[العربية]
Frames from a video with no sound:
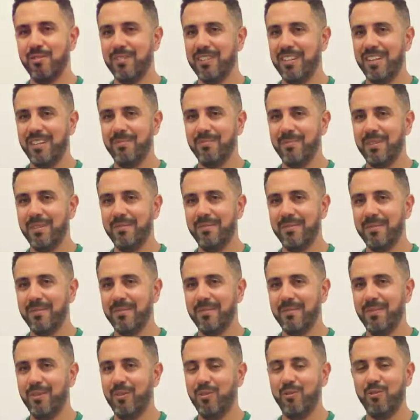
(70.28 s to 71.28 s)
الكل تحبها
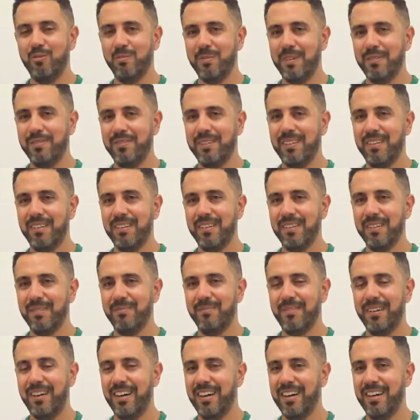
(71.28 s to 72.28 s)
في الحومه في,
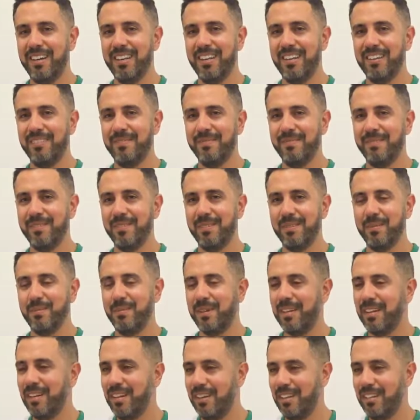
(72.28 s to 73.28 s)
في العائله
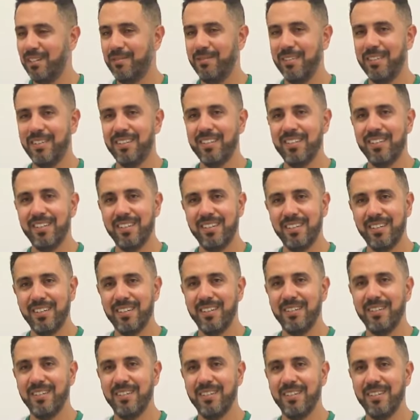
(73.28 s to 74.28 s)
وركلت فينتها
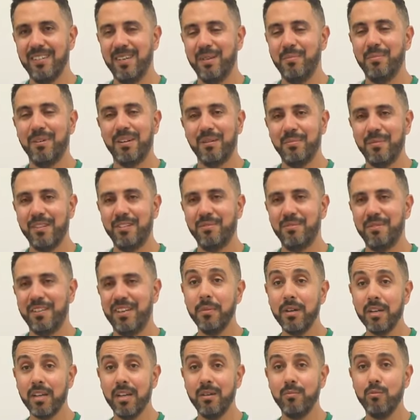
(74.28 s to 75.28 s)
عباره ما تشوف
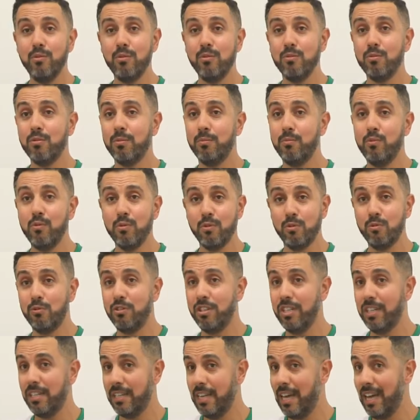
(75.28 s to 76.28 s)
ماركه البون
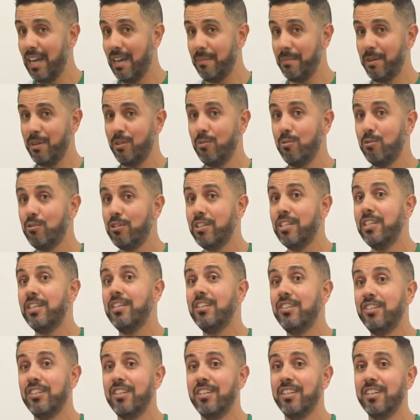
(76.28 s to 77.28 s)
بونت نحى مليون وجاي
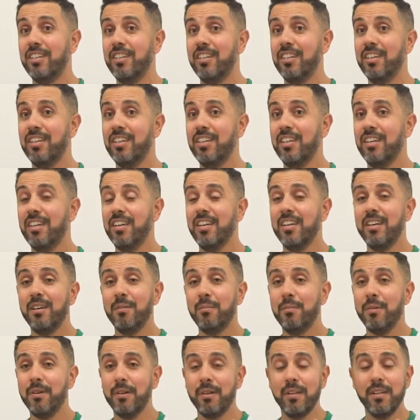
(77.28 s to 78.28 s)
يجري
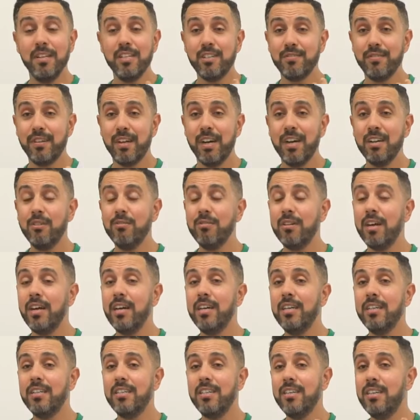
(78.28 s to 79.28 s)
ناس فرحانه
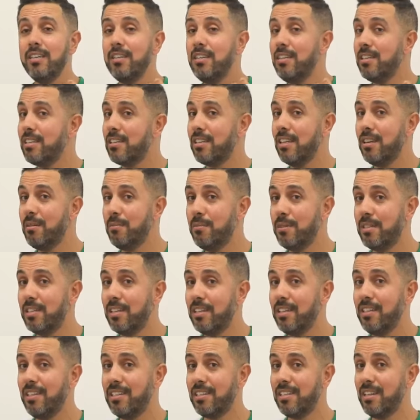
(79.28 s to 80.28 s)
ونعيط يا ني سلبس
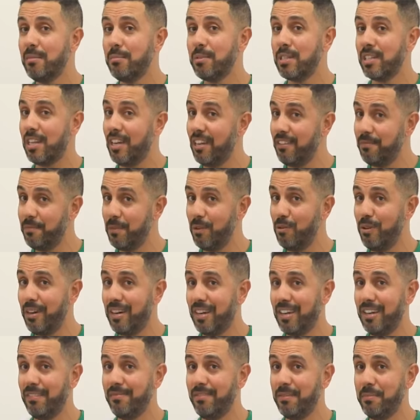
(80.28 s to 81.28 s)
يا ني سلبس خايف من
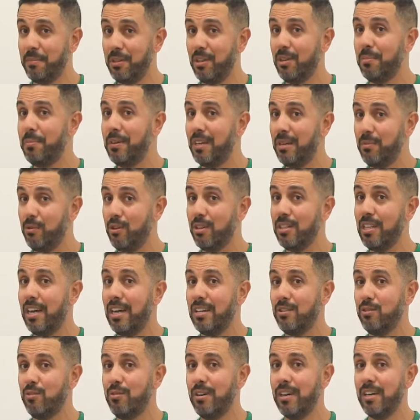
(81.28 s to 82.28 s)
الورقه فهمتني وبرام وقت
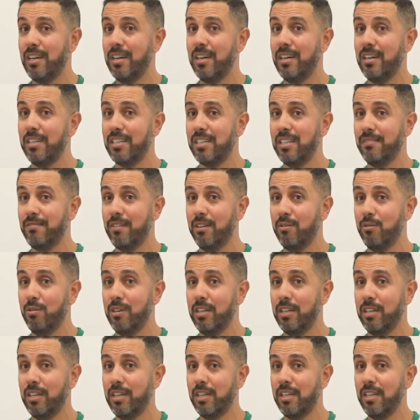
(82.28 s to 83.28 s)
عنده ورقه صفراء
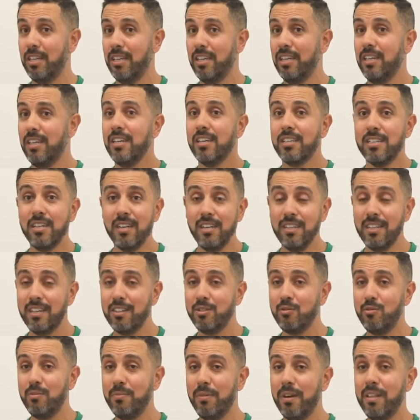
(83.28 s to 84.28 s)
الاولانيه زار يدرى
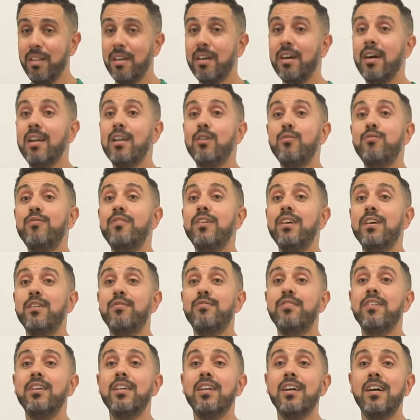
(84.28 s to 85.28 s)
شكون بعدين قال لي وفي
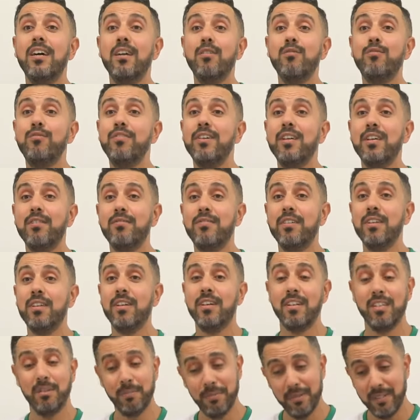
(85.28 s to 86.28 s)
فينال وفي
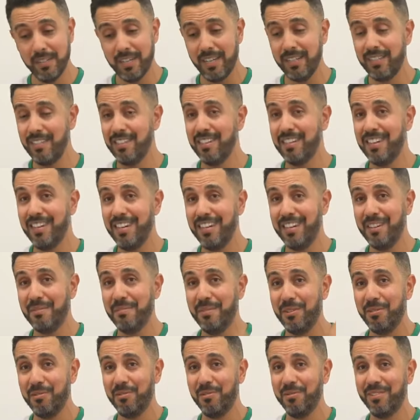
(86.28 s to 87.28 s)
فينال جبت حتى من ناحيه
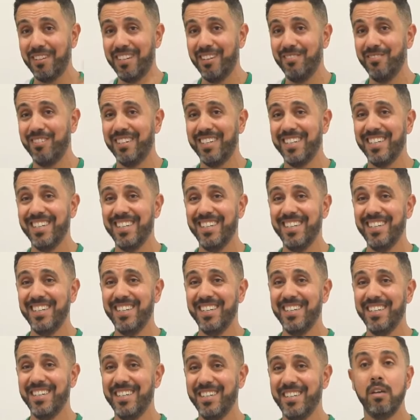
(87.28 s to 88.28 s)
المريول وندور
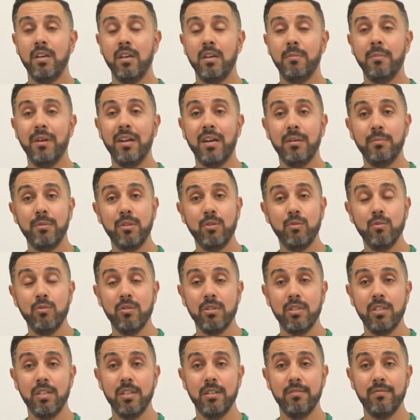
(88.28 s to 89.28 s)
الملعب
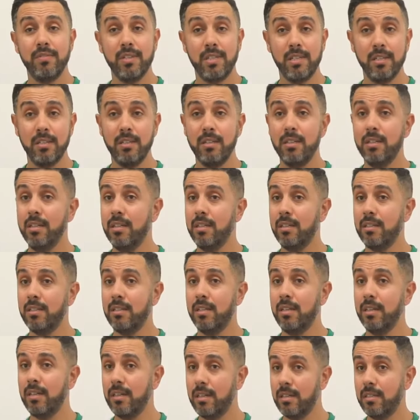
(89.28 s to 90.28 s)
التونسي في الستينات
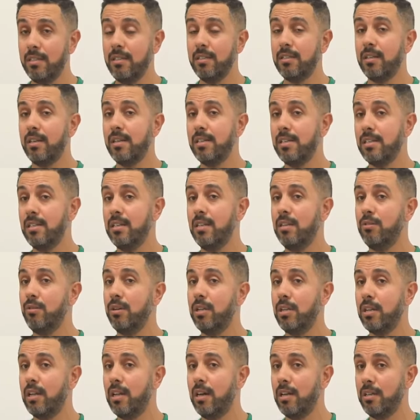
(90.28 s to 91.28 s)
اخر تيتر هزيناه
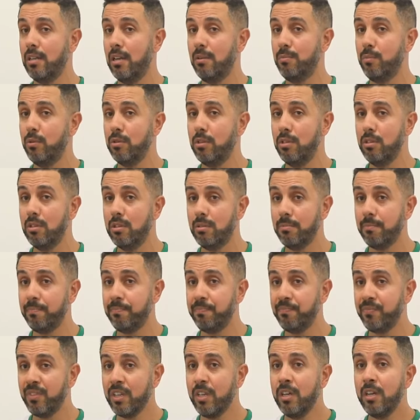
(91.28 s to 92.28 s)
وقت اللي طلعنا البوديوم
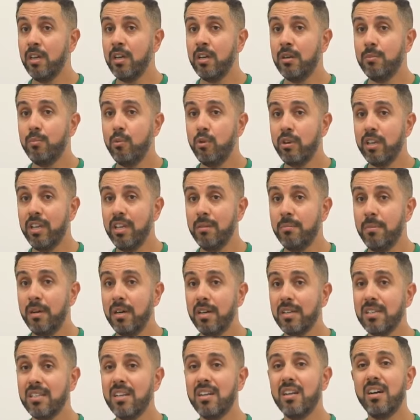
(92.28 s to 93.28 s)
بورقيبه
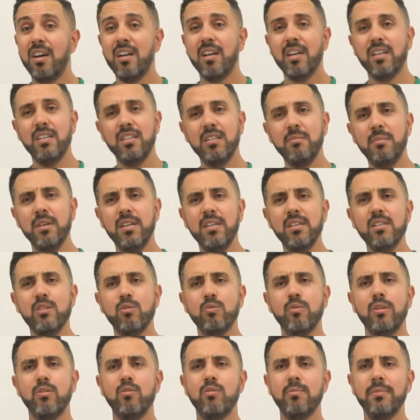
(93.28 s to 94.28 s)
خزر قال خديمه
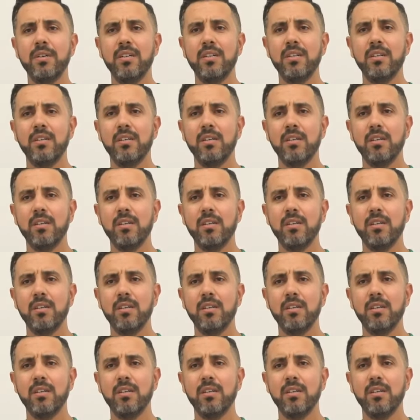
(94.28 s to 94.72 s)
يهزوا هذوما